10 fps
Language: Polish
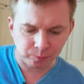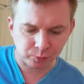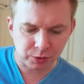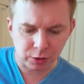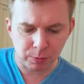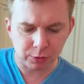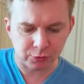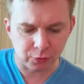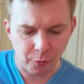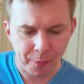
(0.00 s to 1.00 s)
I tego
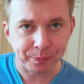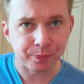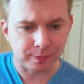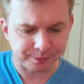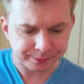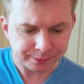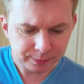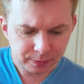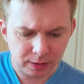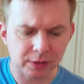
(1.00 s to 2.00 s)
boczku
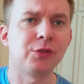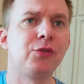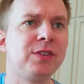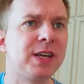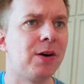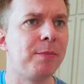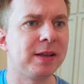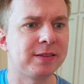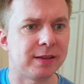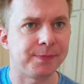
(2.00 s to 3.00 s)
jest tu cała
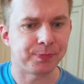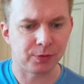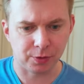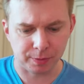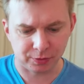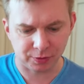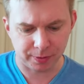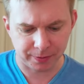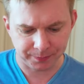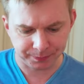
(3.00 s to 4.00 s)
masa. Zobacz sobie.